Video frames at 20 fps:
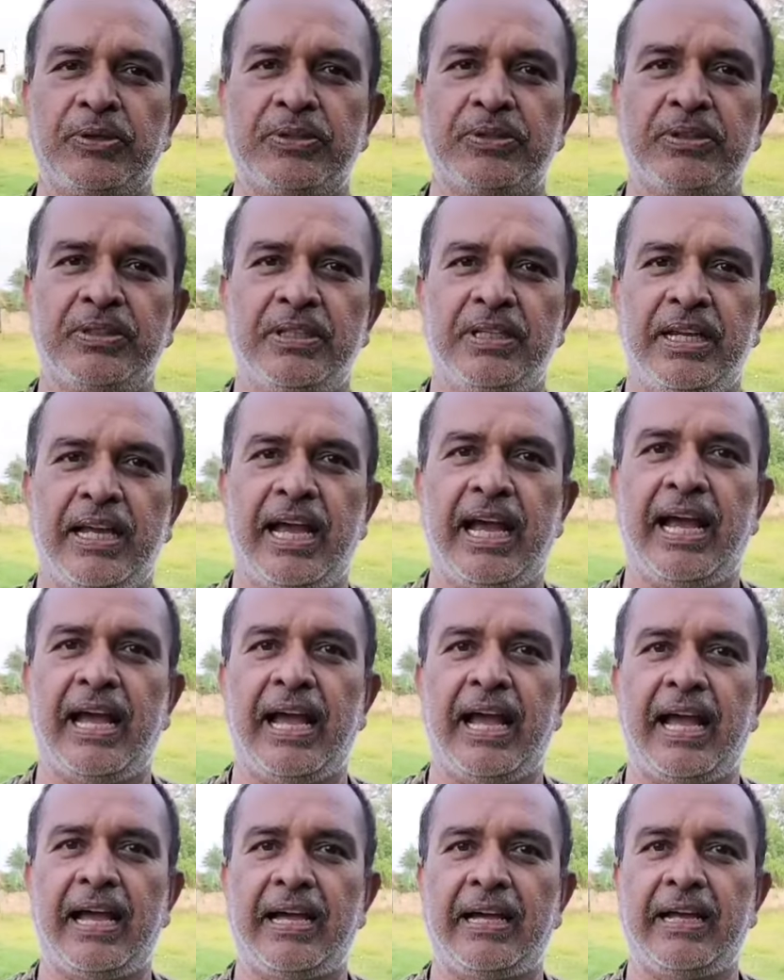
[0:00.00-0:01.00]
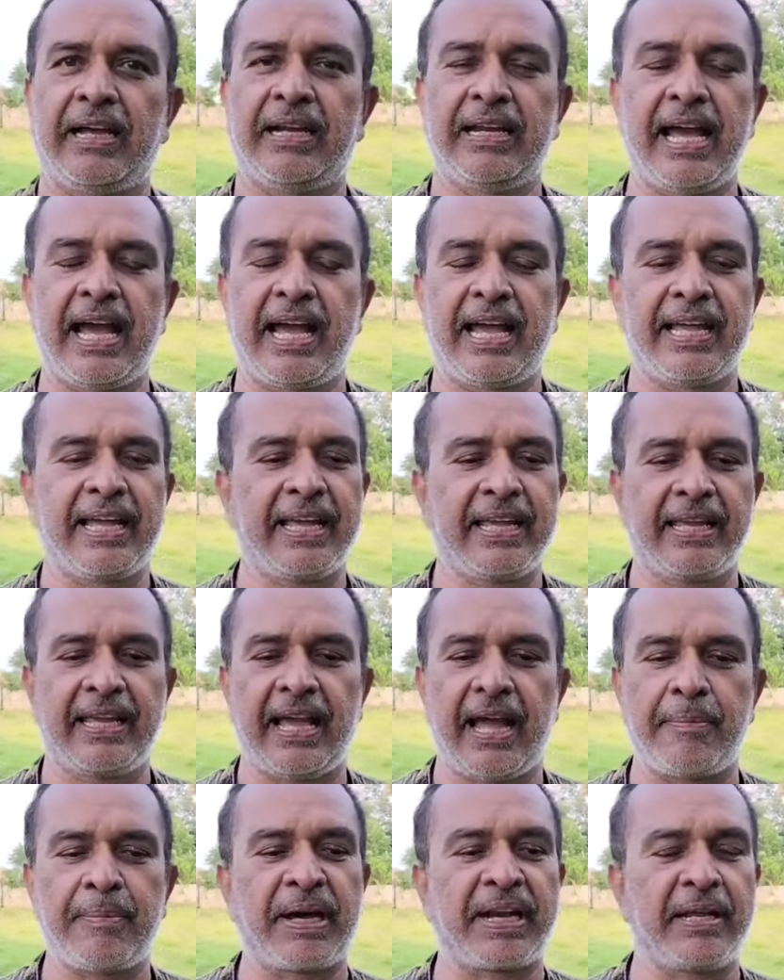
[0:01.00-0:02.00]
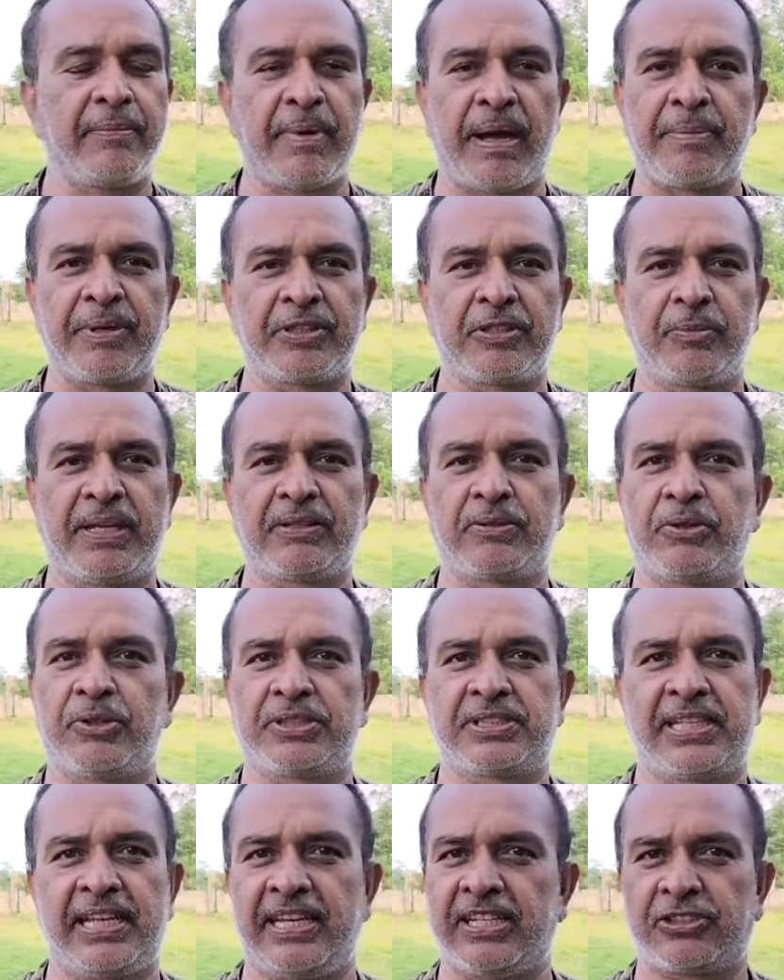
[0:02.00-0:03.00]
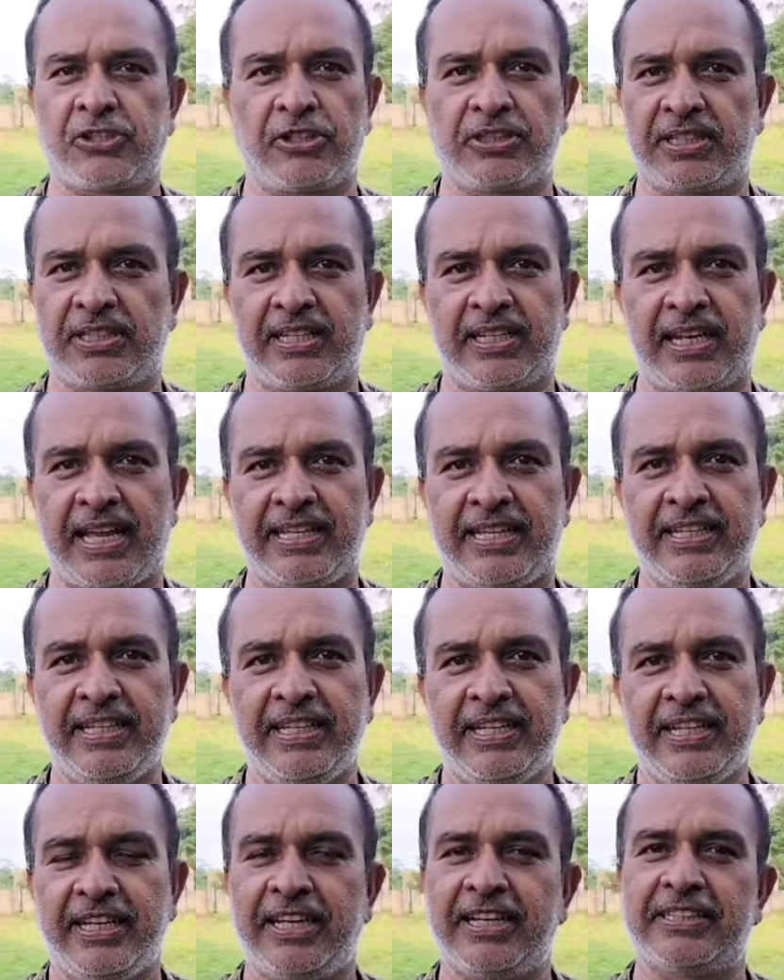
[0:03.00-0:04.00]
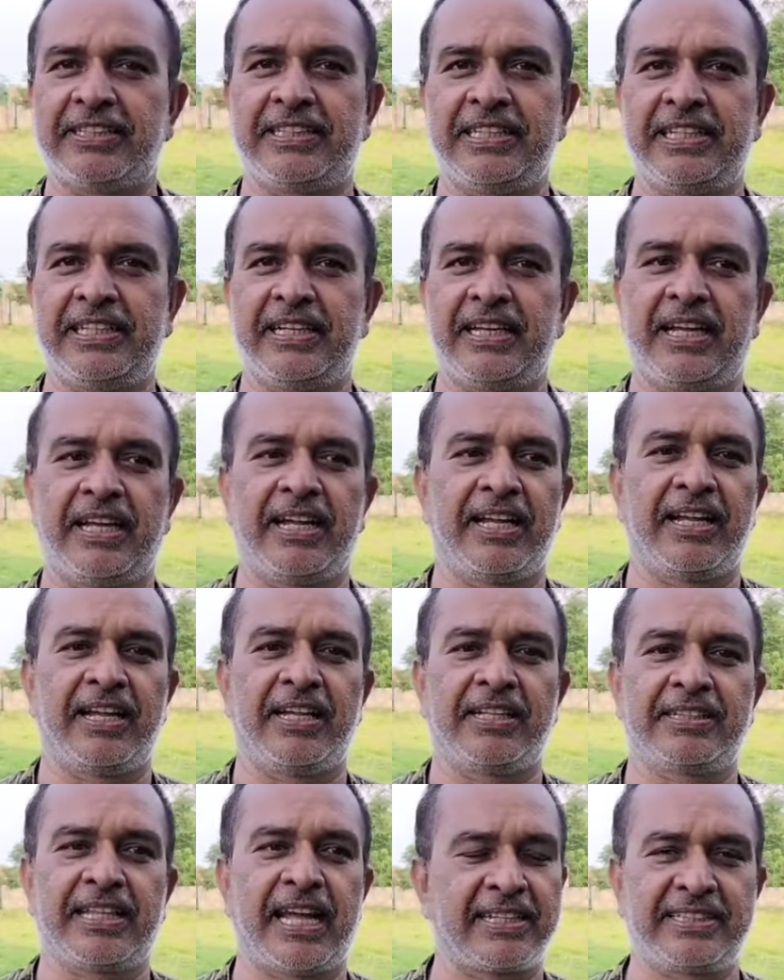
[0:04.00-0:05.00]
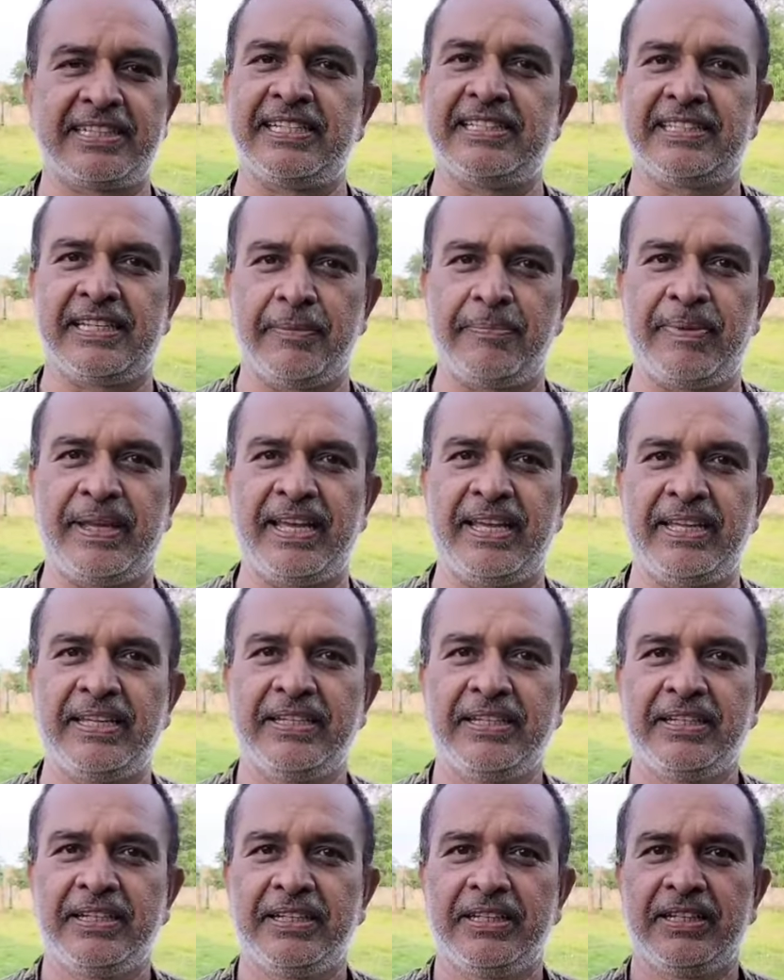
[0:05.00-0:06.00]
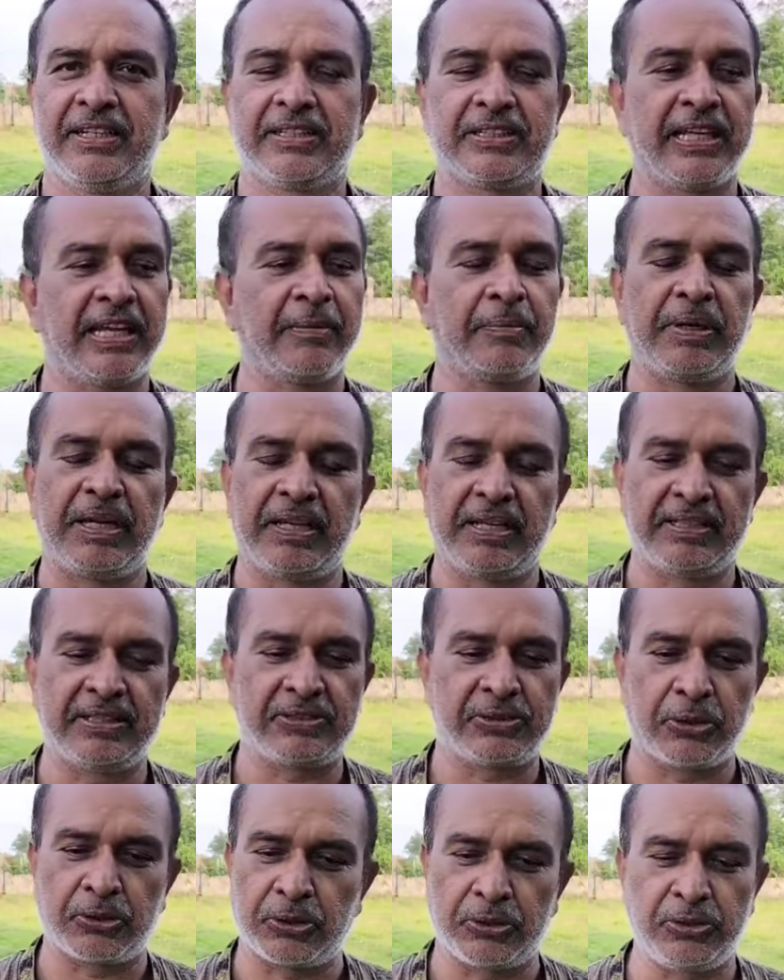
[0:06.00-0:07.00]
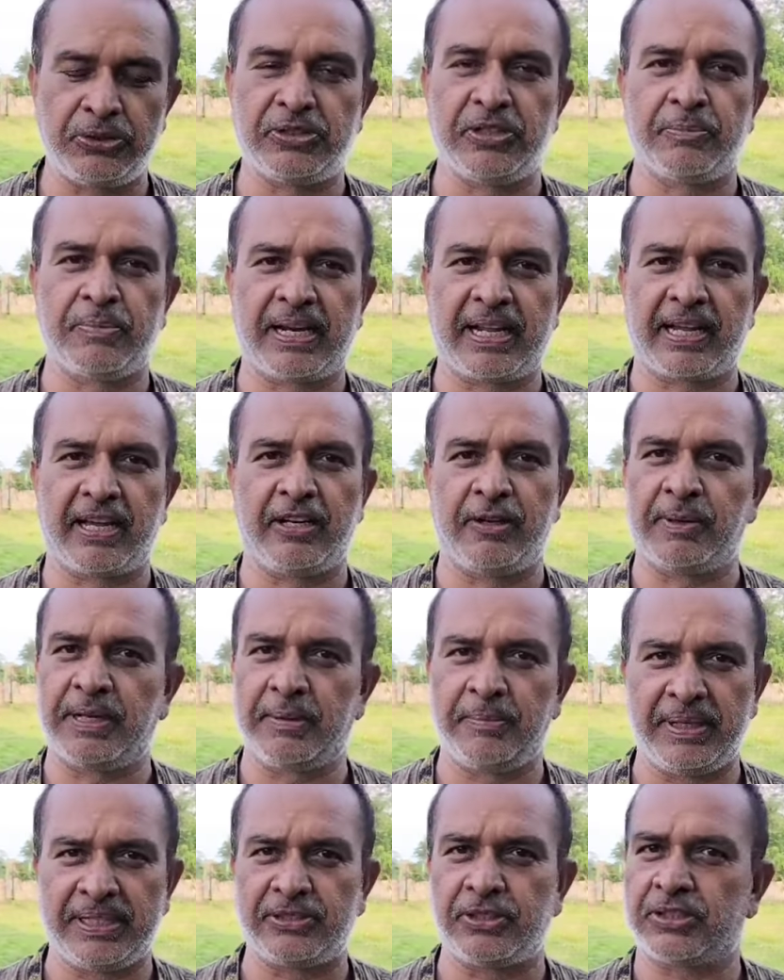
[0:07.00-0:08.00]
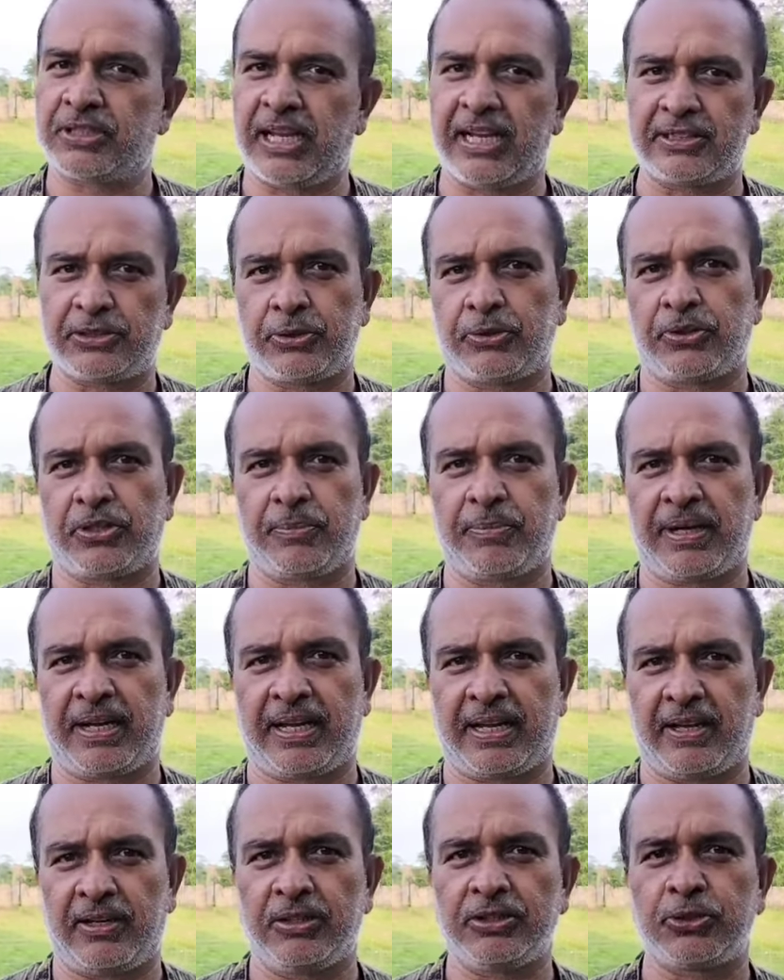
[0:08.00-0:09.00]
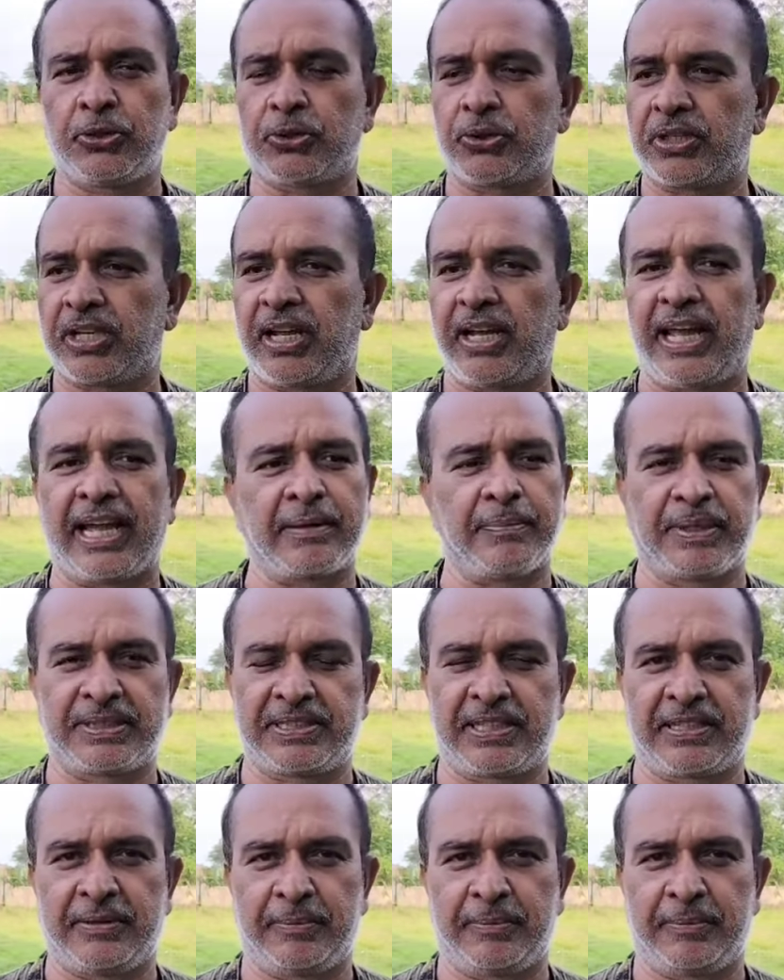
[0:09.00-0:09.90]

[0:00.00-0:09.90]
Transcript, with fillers: বোন ভাই আছে তাদের না এই আমার এই মামাতো ভাইয়ের কোনো ছেলে সন্তান নাই তার তিনটা মেয়ে এই ছোট দুইজন মারা গেল মানে মেজোটা আর ছোটটা মারা গেল ছোটটা এক মাস